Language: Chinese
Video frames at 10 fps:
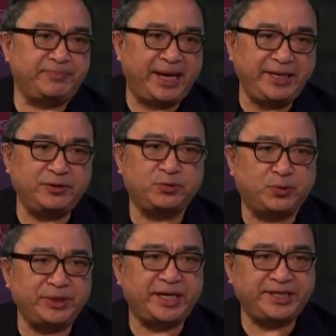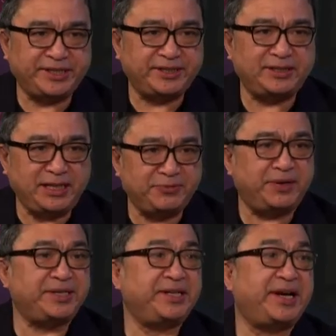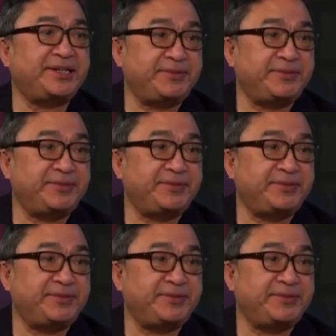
每一个国家其实最关心的还是。